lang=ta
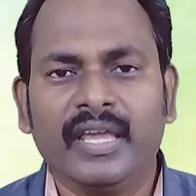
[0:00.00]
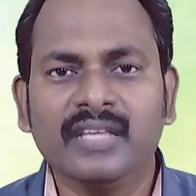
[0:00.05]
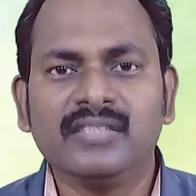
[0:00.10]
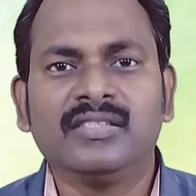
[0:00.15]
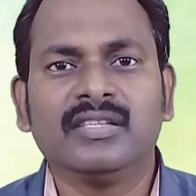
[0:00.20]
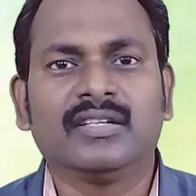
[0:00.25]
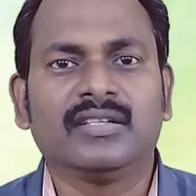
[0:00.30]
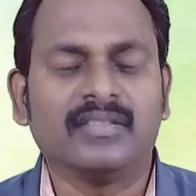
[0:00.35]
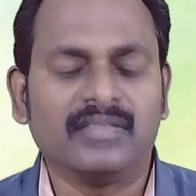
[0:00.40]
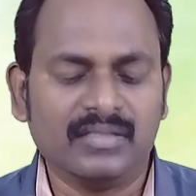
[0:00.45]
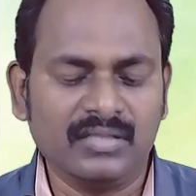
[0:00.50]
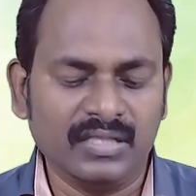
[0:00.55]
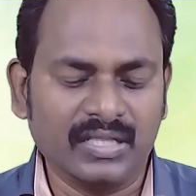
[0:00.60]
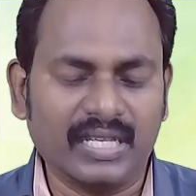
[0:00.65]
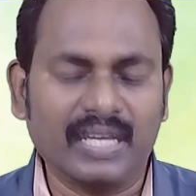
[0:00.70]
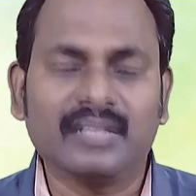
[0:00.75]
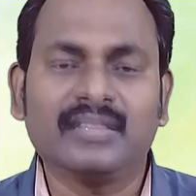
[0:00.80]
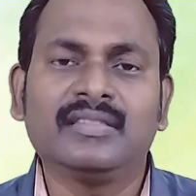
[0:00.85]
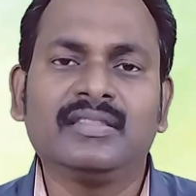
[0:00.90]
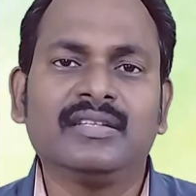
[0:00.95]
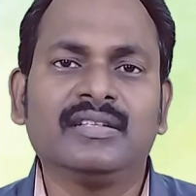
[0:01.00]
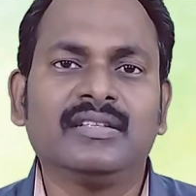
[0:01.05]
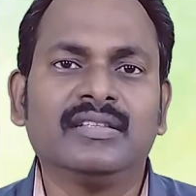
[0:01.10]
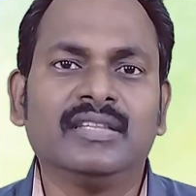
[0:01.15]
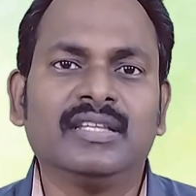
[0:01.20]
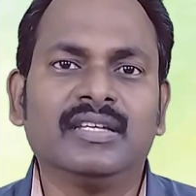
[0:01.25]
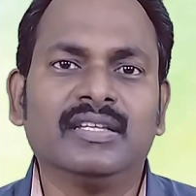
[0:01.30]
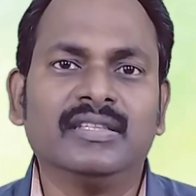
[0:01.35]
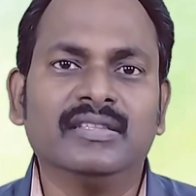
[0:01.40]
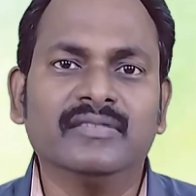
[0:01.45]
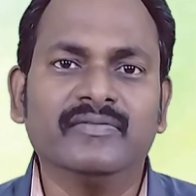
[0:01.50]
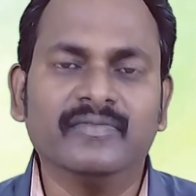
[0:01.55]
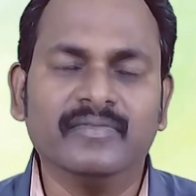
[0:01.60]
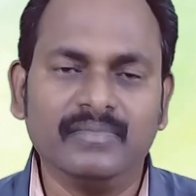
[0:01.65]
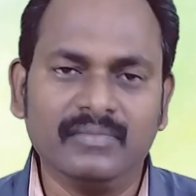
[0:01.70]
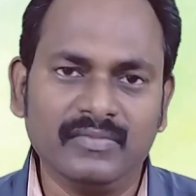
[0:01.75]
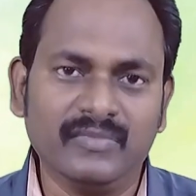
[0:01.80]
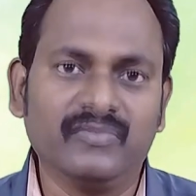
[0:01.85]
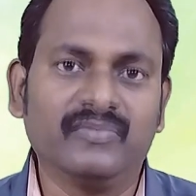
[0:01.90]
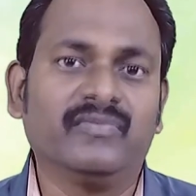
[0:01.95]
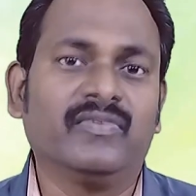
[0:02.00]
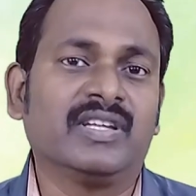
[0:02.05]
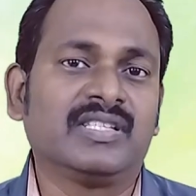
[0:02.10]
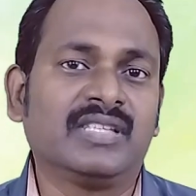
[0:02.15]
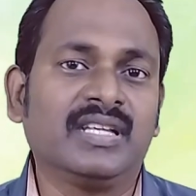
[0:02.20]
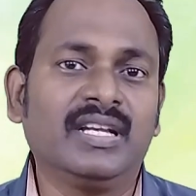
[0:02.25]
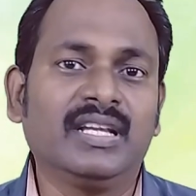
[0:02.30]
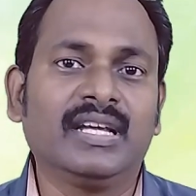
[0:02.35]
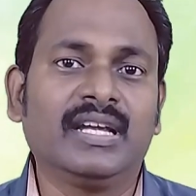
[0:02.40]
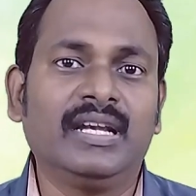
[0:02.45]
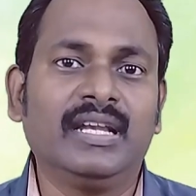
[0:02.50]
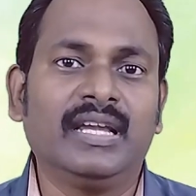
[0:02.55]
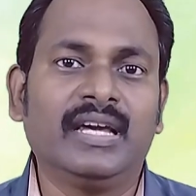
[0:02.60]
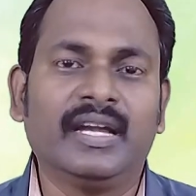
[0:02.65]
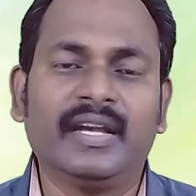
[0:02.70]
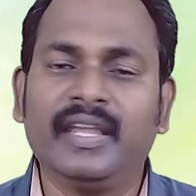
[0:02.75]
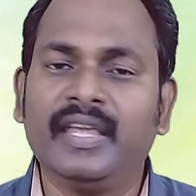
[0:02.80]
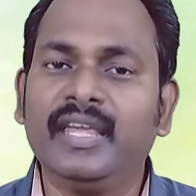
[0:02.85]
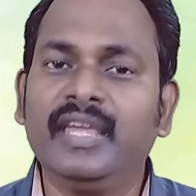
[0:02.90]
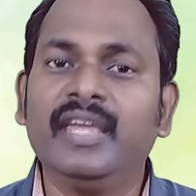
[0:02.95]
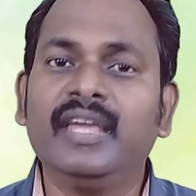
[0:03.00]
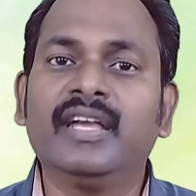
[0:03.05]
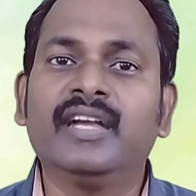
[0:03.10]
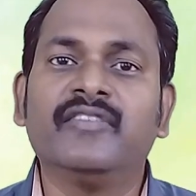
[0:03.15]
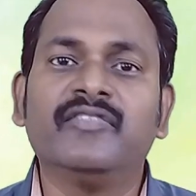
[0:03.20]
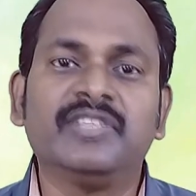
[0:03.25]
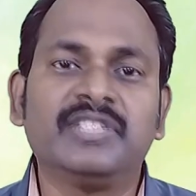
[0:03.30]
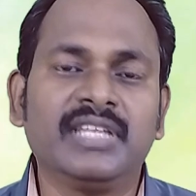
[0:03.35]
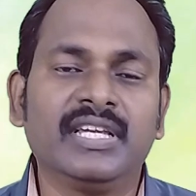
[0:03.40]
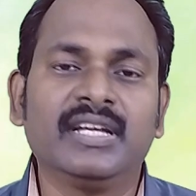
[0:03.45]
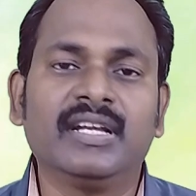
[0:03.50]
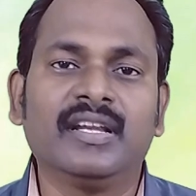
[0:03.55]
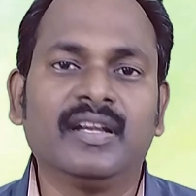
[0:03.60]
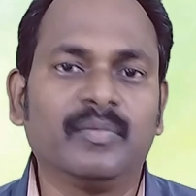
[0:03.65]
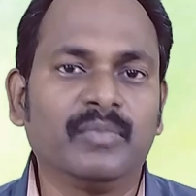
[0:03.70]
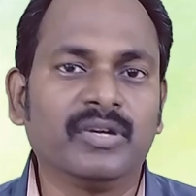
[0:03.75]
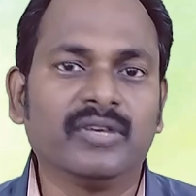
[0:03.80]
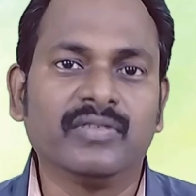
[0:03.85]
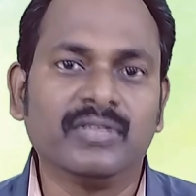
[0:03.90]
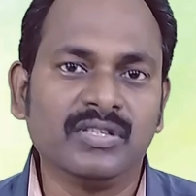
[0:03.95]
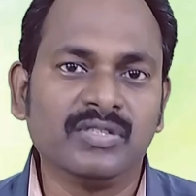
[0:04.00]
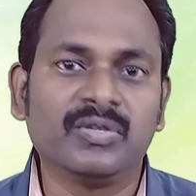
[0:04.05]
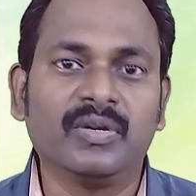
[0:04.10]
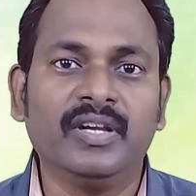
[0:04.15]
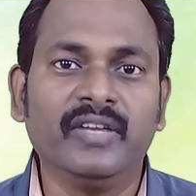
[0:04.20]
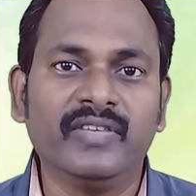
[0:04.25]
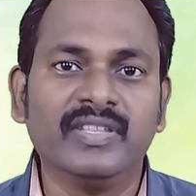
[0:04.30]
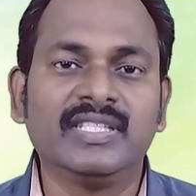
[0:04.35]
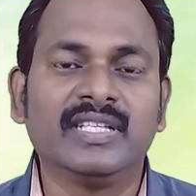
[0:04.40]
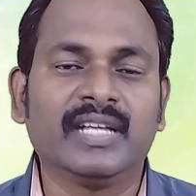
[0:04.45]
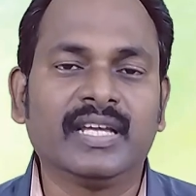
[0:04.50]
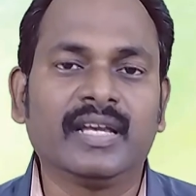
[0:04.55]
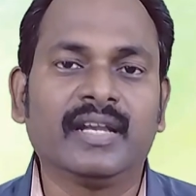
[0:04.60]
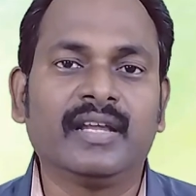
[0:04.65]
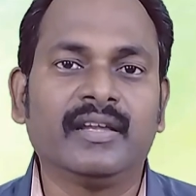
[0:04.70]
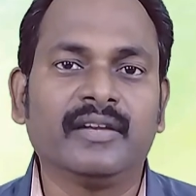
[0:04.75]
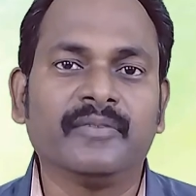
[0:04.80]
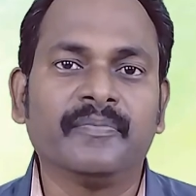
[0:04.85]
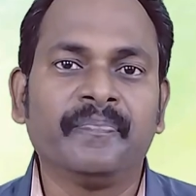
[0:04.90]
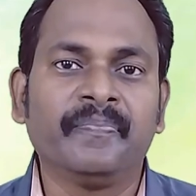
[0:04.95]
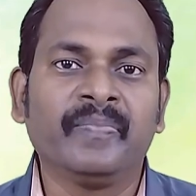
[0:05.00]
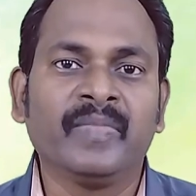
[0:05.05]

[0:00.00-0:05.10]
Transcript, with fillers: ஏசு கிறிஸ்து கர்த்தர் இந்த வசனங்களில் அநேக விஷயங்களை நமக்கு வந்து சொல்லி வச்சிருக்கிறாரு